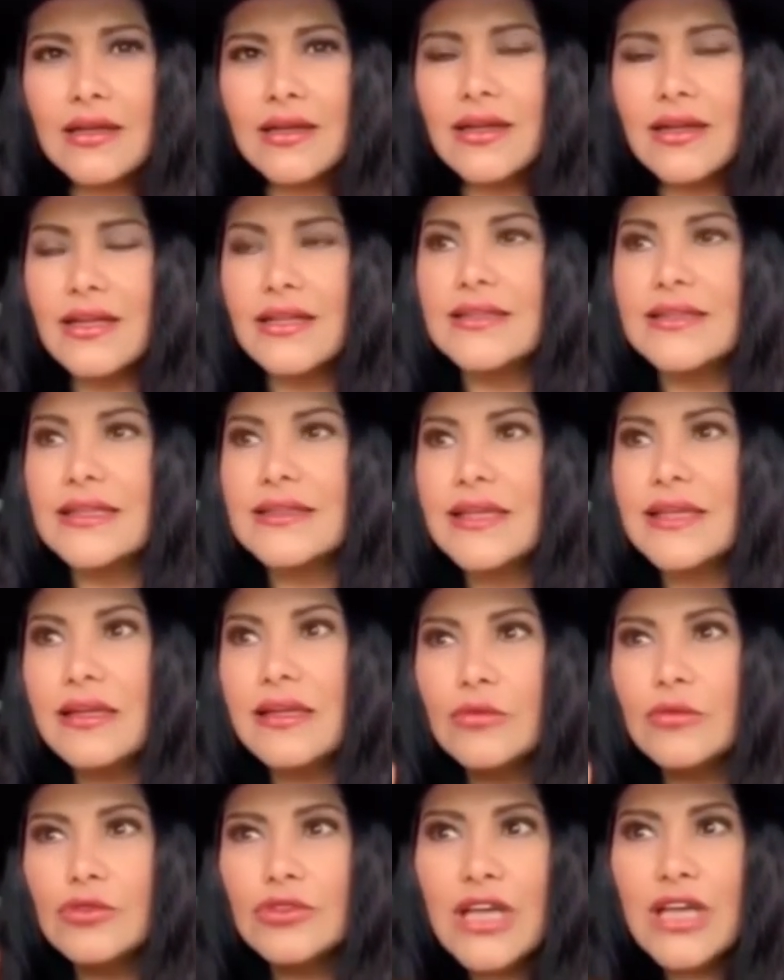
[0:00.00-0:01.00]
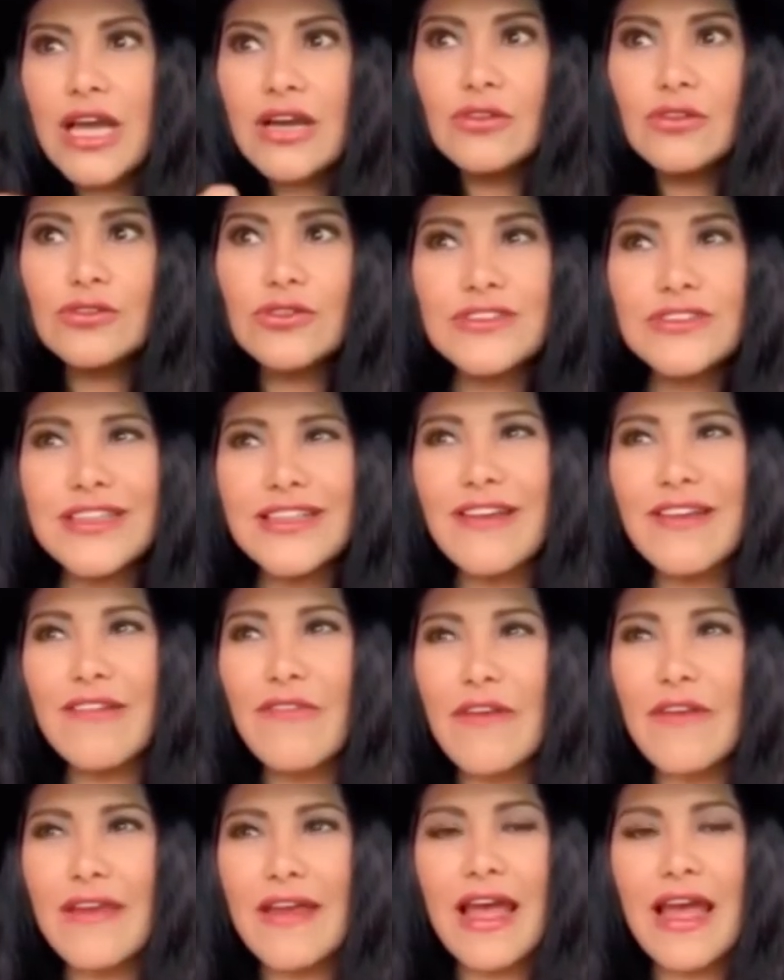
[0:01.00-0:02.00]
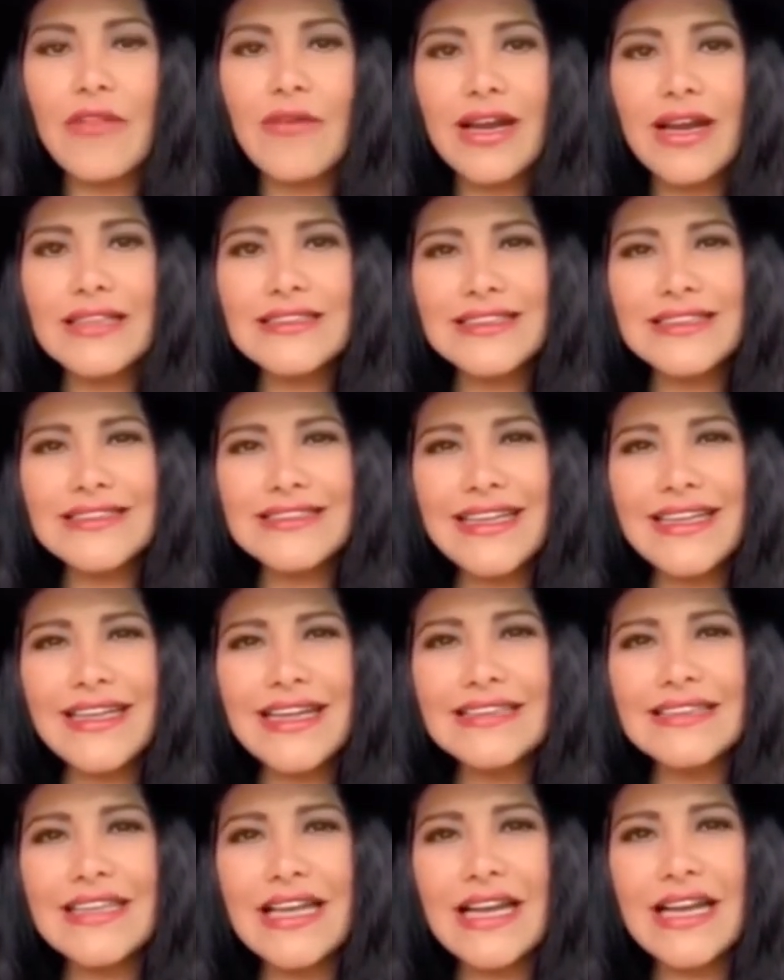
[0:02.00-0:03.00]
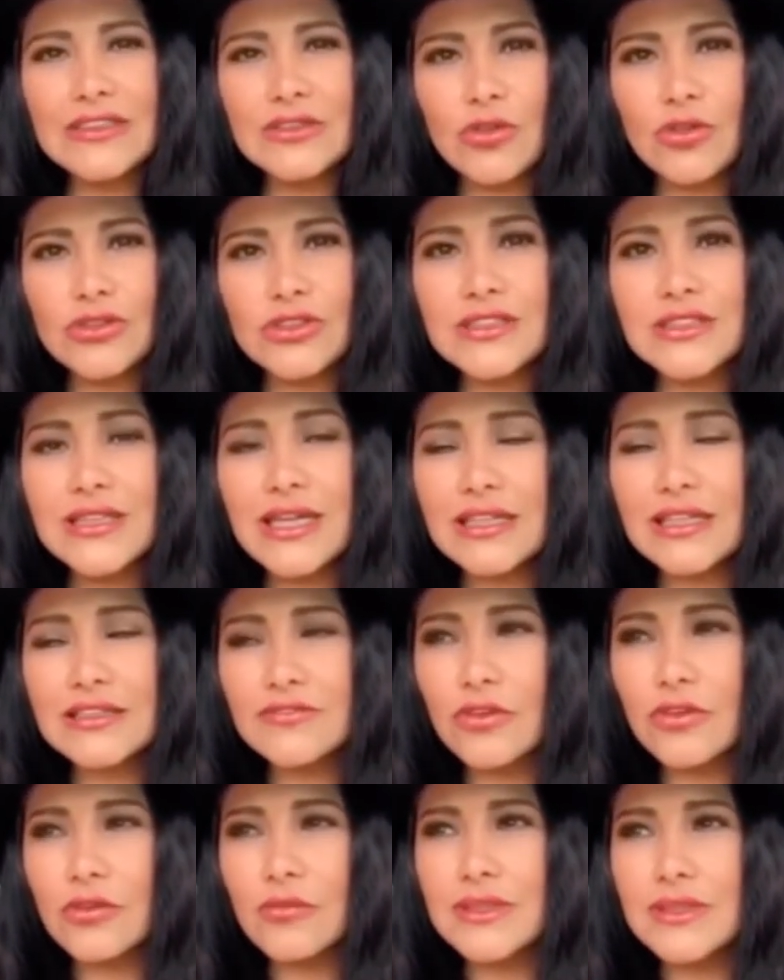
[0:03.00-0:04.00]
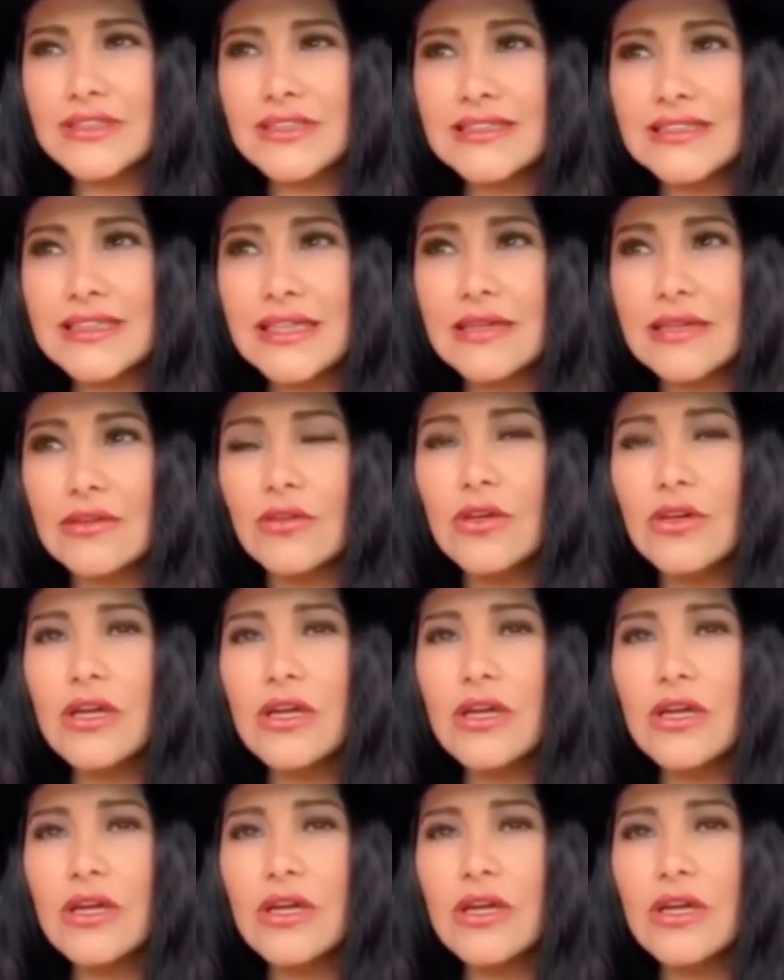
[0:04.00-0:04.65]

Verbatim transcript: y tratar de buscarle otro significado a las escenas, a las cosas, a las formas de hacerlo.